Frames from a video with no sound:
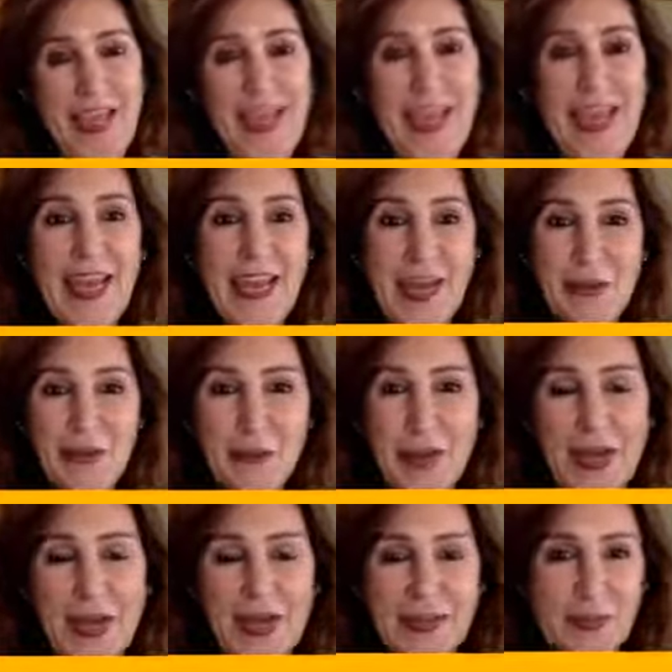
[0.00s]
en el
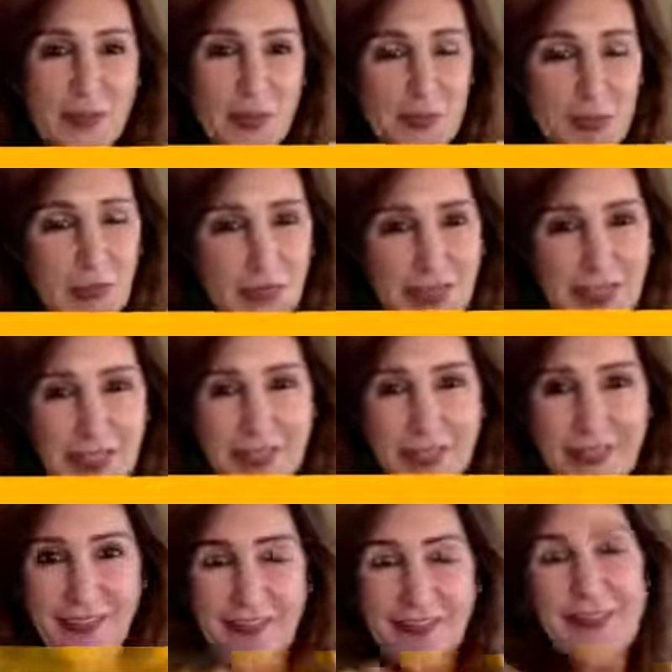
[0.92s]
cual yo te
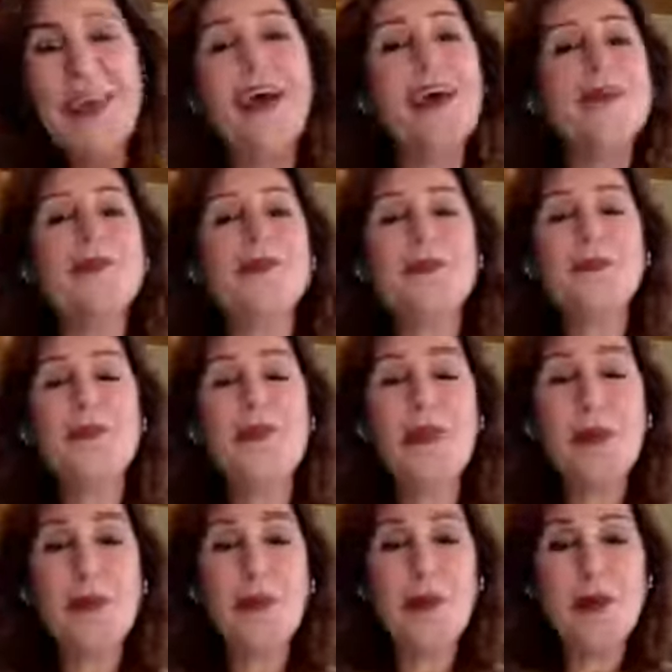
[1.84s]
decía,
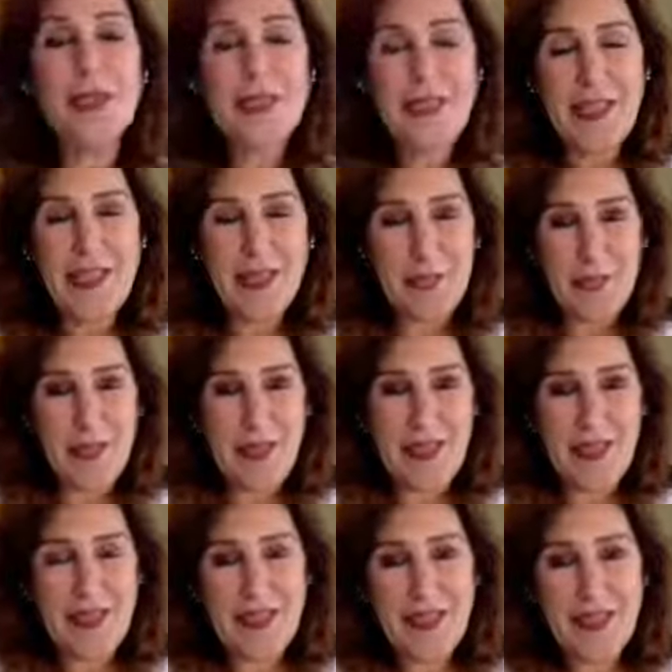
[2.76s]
vivo esta
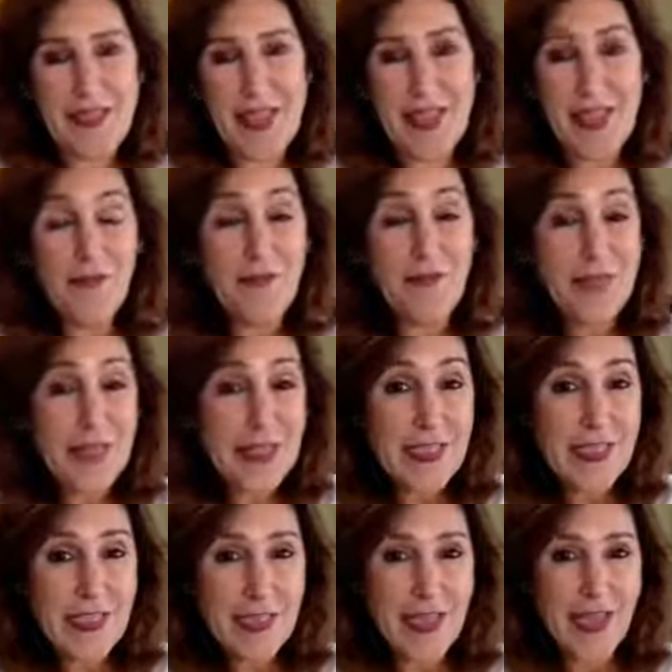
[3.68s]
experiencia
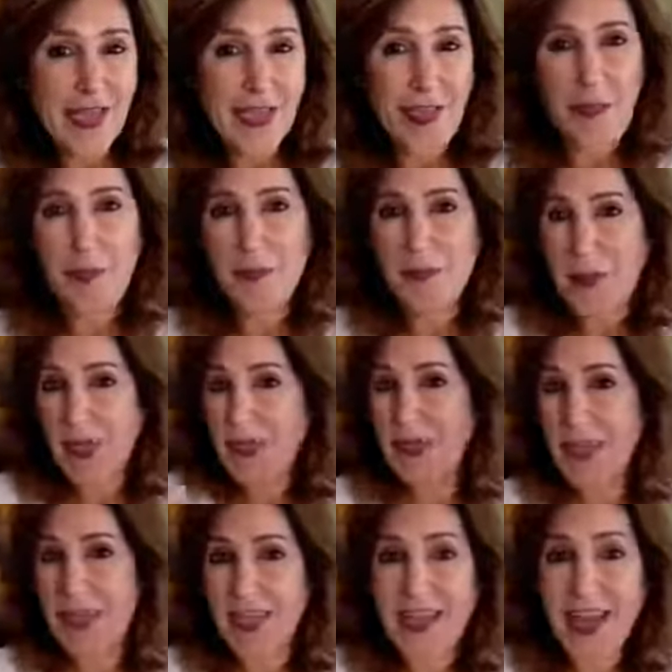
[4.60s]
física,
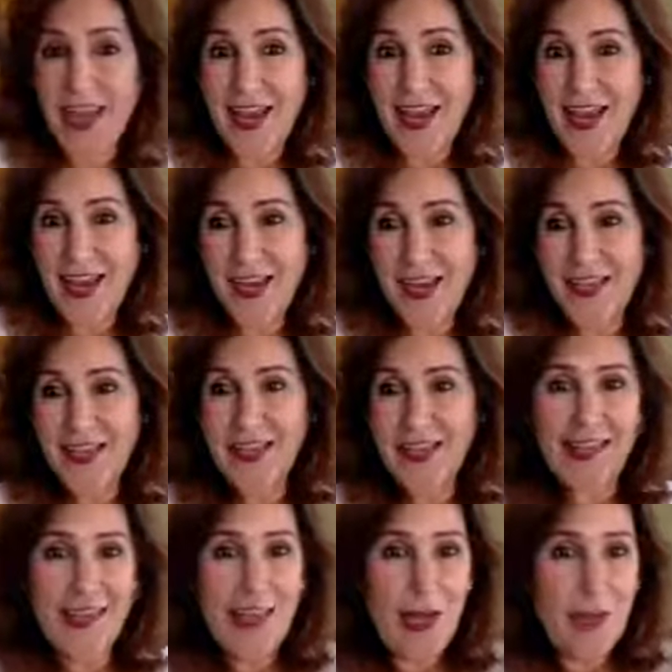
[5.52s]
material,
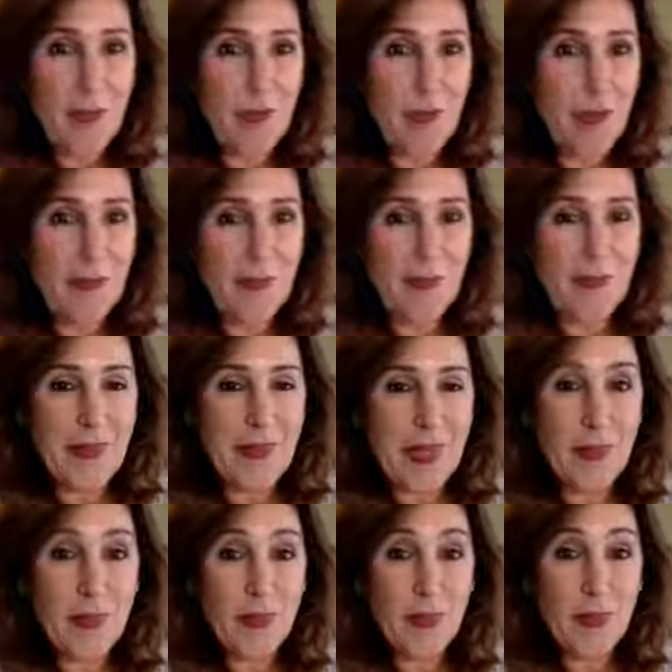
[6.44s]
del, cuerpo,
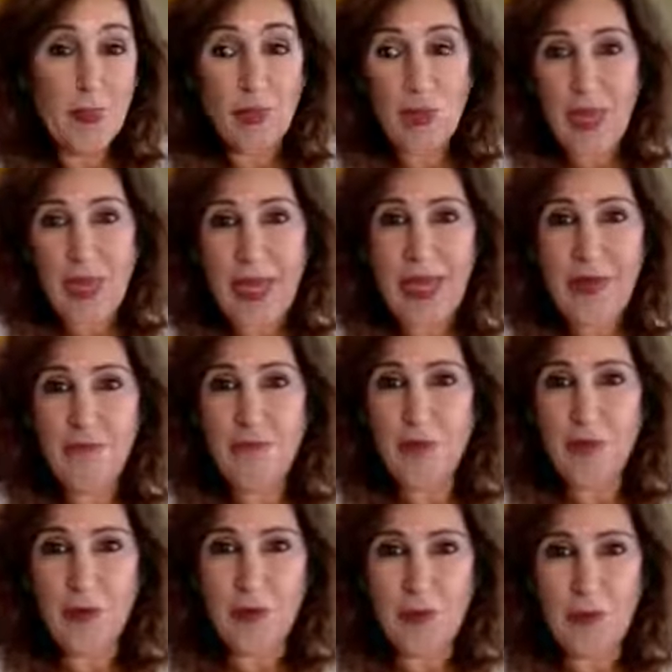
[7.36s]
del mundo de la
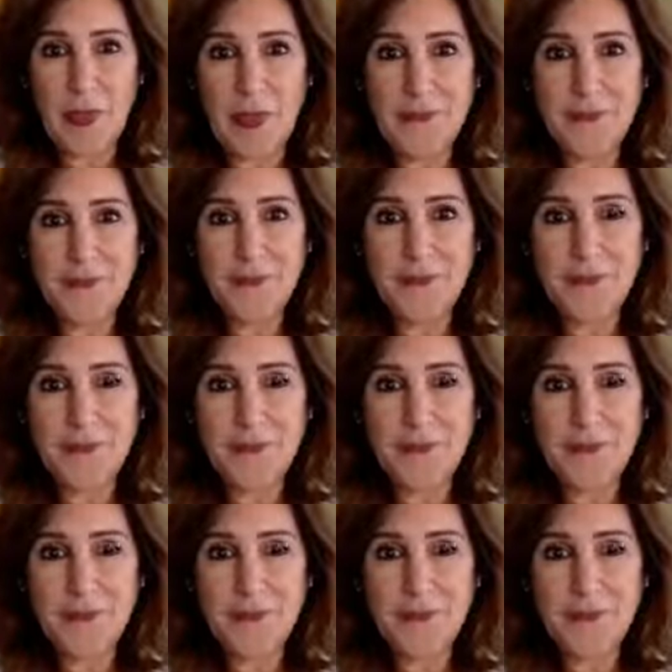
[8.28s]
forma.